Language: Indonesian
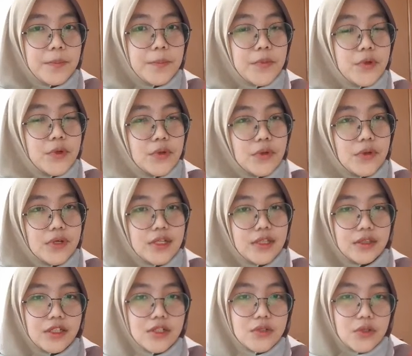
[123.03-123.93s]
menurut
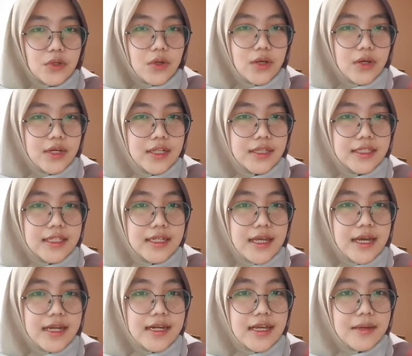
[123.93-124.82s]
Little John,
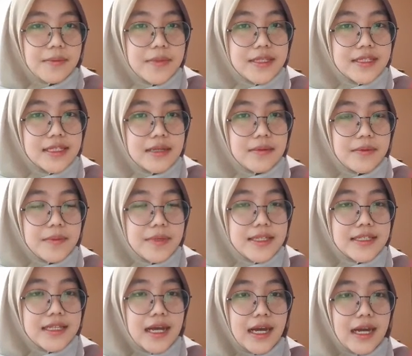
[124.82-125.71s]
tidak ada yang bisa
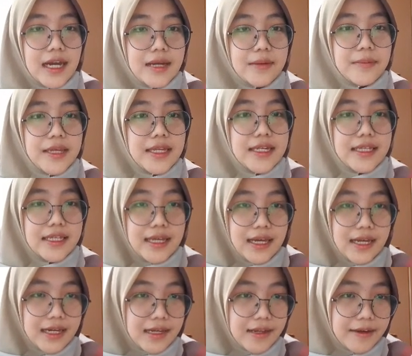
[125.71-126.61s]
memisahkan
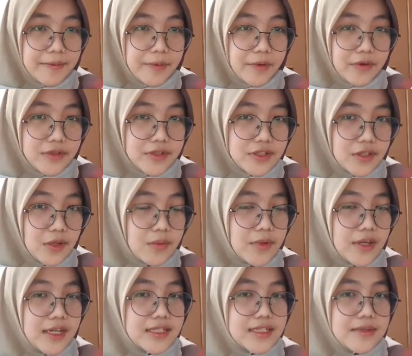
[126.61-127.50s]
media dari proses
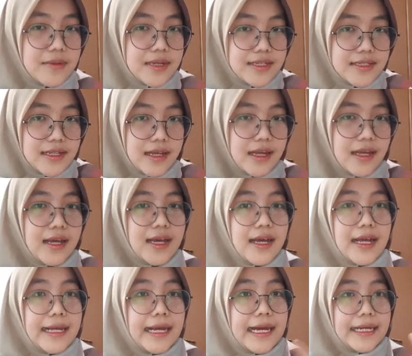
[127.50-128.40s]
komunikasi massa
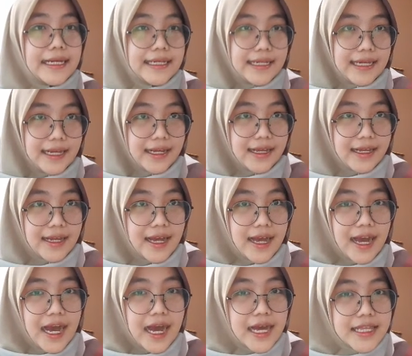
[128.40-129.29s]
karena
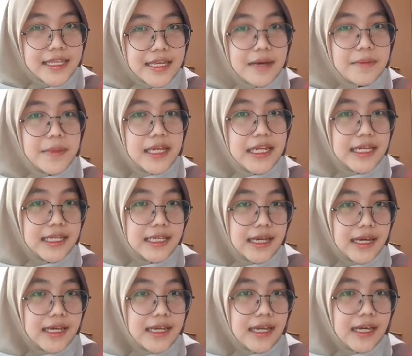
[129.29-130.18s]
hanya
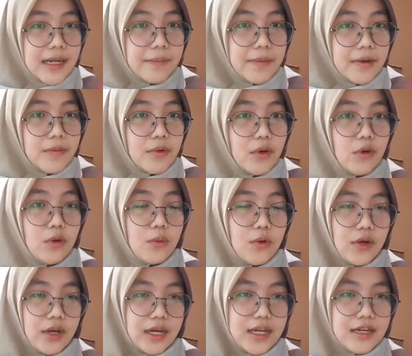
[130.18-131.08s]
media yang dapat
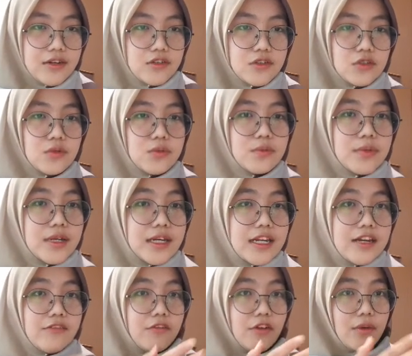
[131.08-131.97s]
menghubungkan
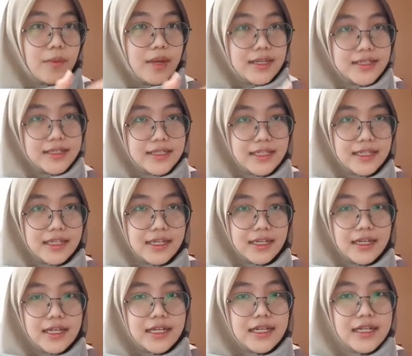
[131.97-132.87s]
sumber informasi
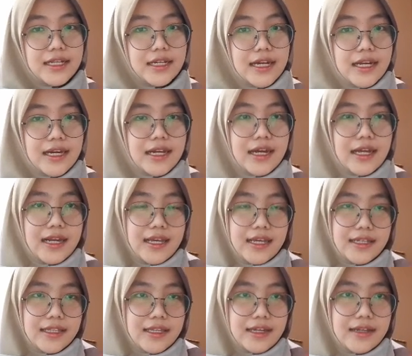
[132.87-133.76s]
dengan
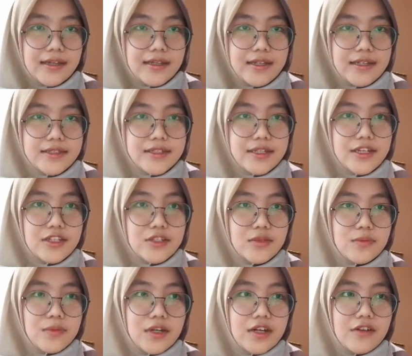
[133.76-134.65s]
khalayaknya. Jadi
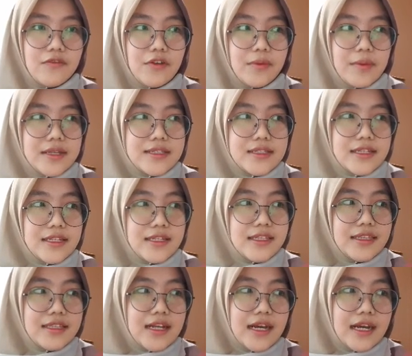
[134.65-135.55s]
sumber informasi
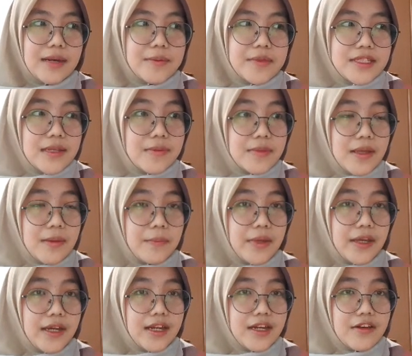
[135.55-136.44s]
ini tidak akan bisa
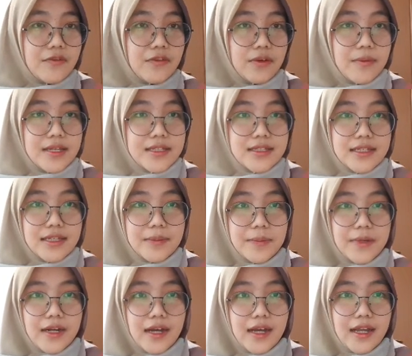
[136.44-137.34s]
menyampaikan informasi
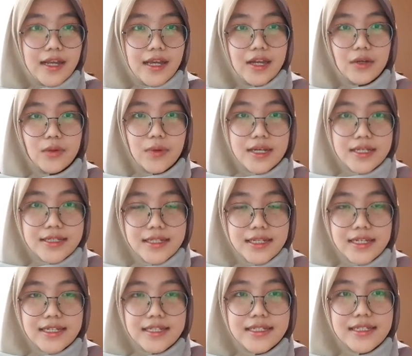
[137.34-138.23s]
kepada khalayak luas
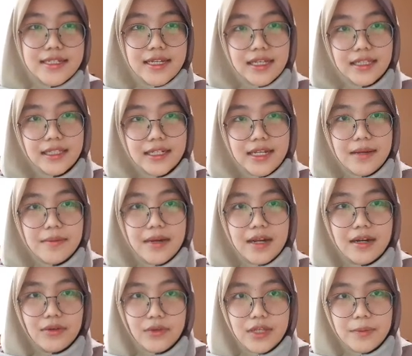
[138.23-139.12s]
jika tidak
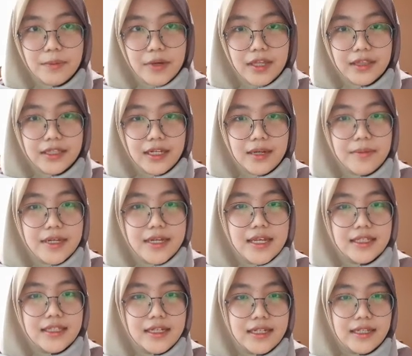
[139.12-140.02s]
melalui perantara
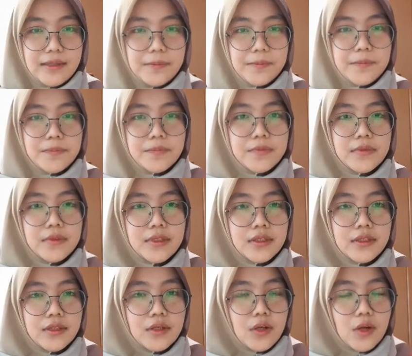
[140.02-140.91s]
media tadi.
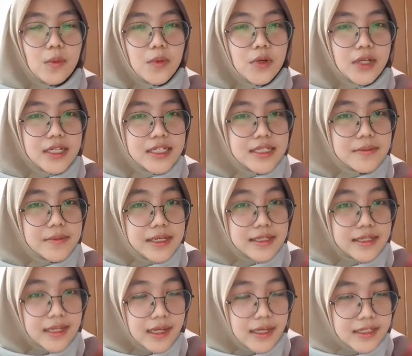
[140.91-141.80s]
Komunikasi
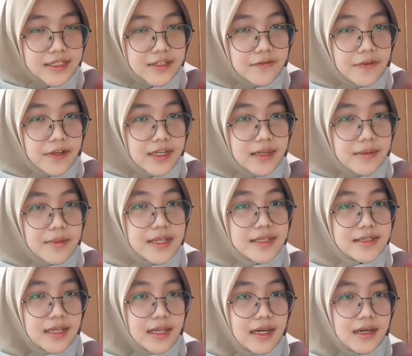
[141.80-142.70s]
massa sifatnya
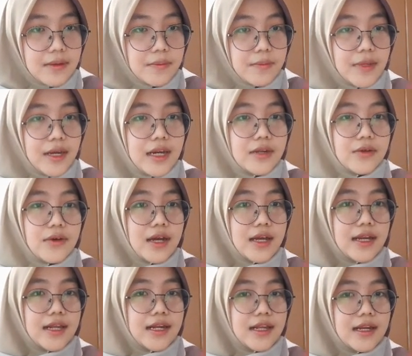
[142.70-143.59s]
massal melalui
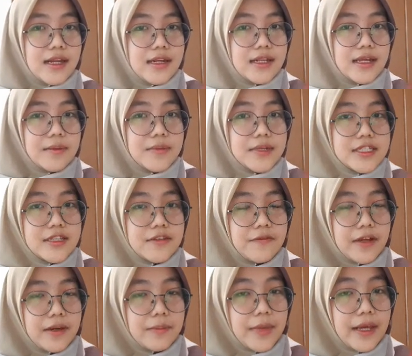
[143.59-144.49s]
alat-alat yang
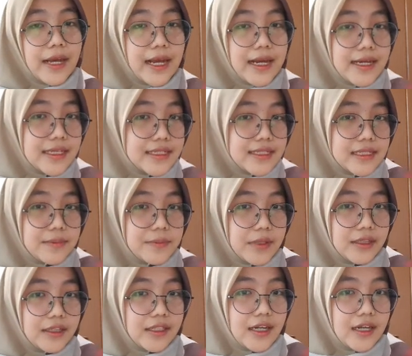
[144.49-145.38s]
bersifat mekanis
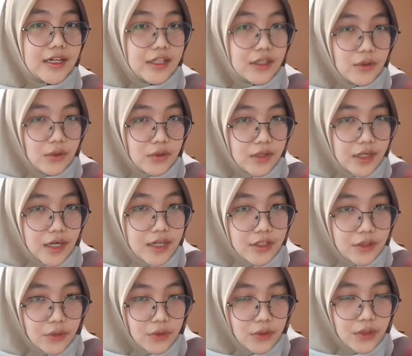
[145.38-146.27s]
seperti radio,
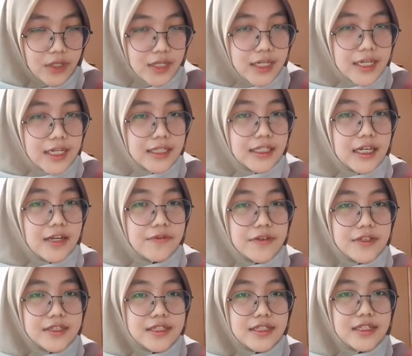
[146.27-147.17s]
radio,
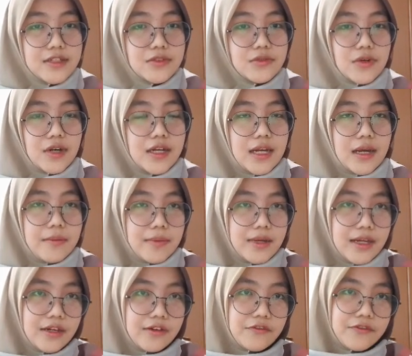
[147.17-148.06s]
televisi, surat
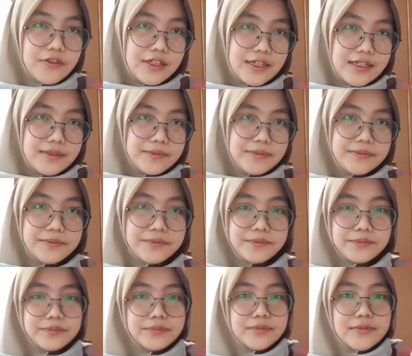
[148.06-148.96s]
kabar, film,
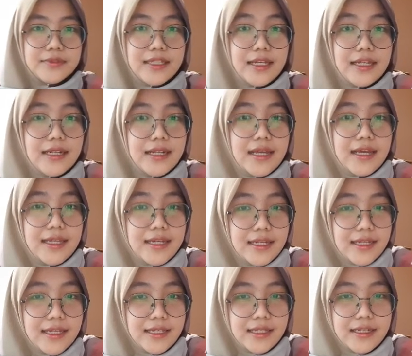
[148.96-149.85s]
dan
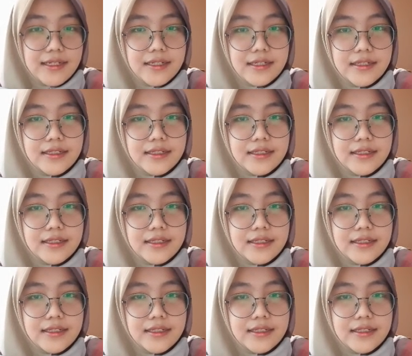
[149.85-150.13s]
lain-lain.